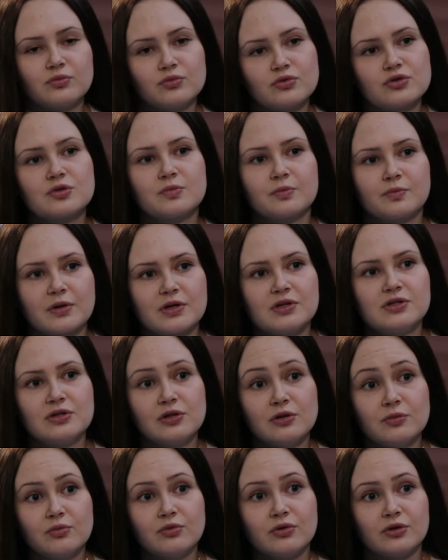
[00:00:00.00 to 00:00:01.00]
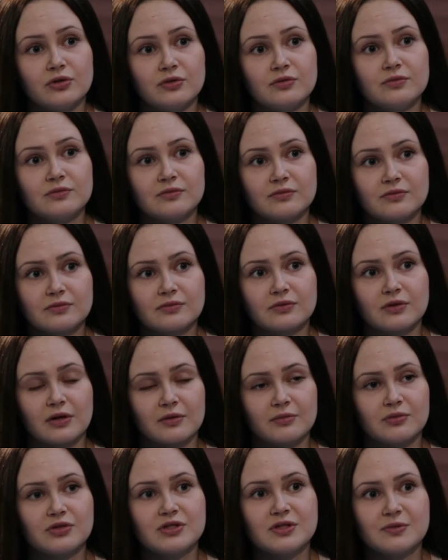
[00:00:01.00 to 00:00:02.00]
может пойти любой как
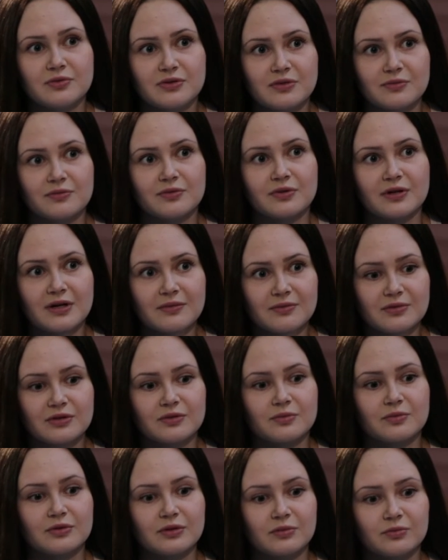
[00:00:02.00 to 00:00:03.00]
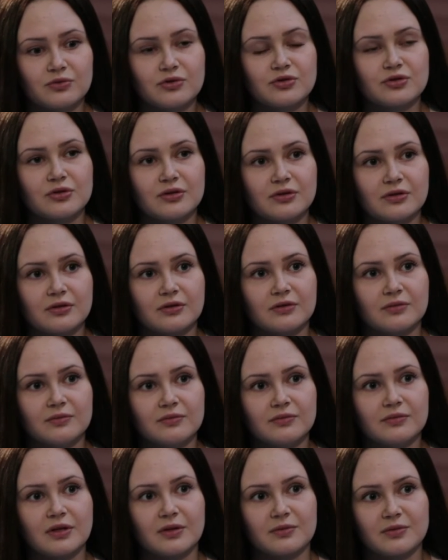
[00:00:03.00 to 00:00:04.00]
бы тип темперамента, потому что
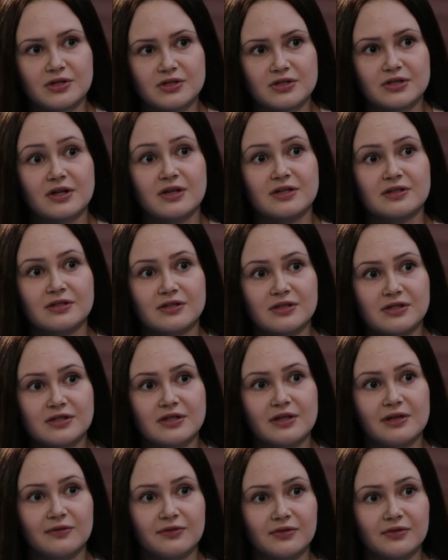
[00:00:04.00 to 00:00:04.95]
там есть разные стили